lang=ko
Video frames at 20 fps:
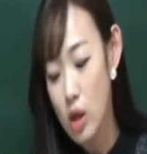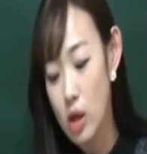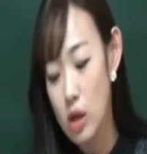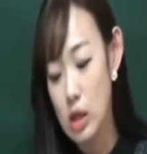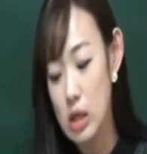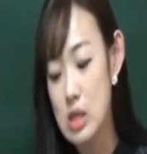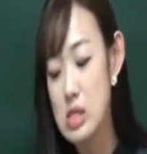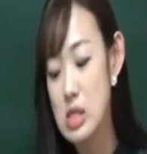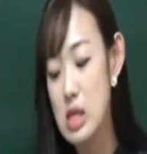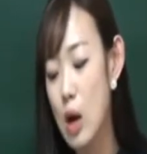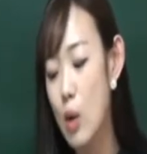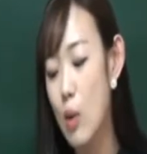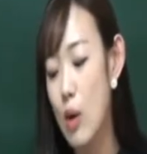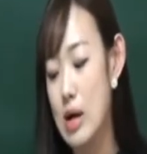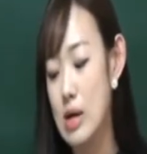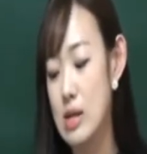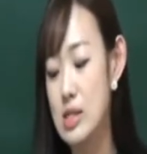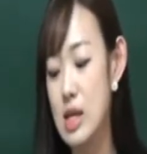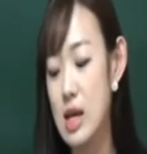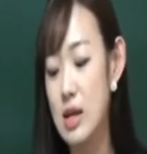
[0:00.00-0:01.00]
2차
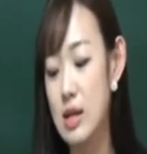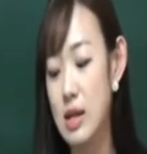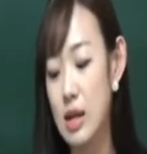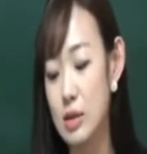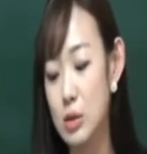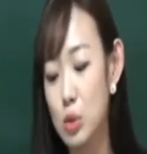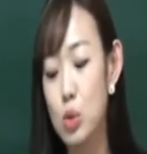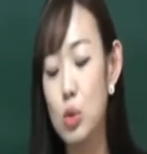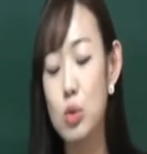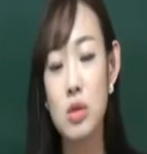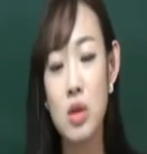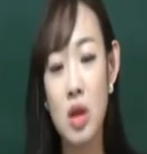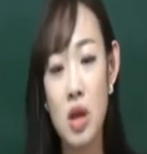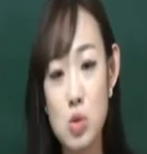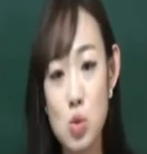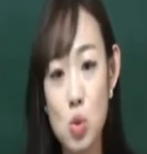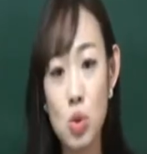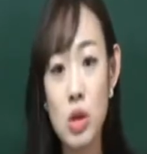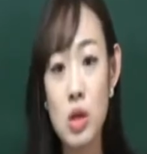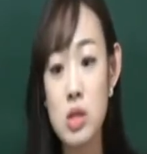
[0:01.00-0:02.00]
왕자의 난으로
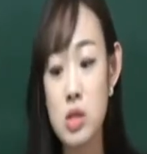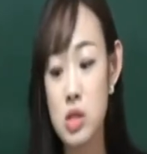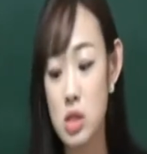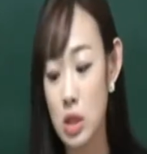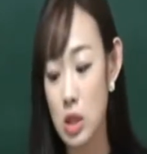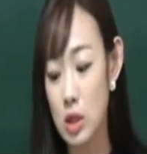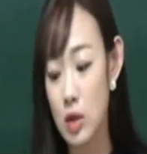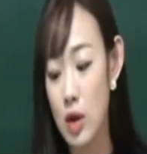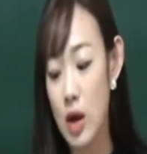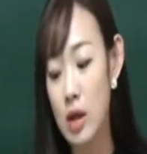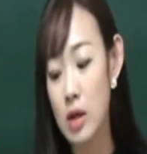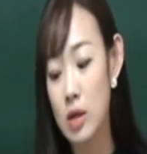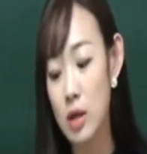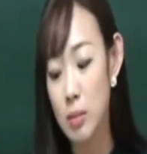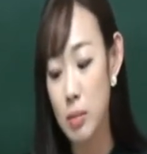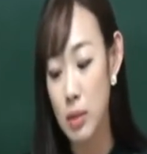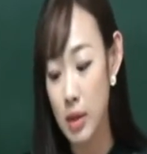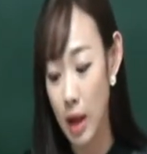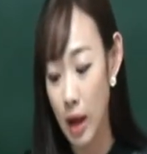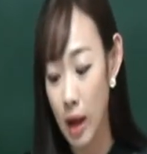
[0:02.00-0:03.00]
태종이 즉위를 하게
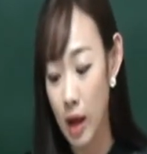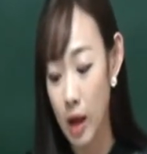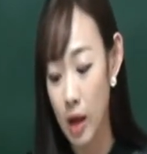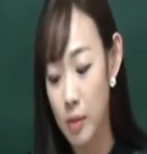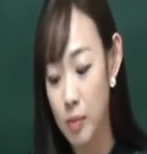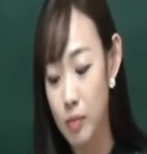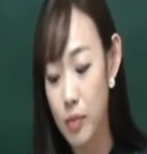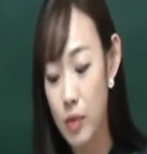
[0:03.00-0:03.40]
됩니다.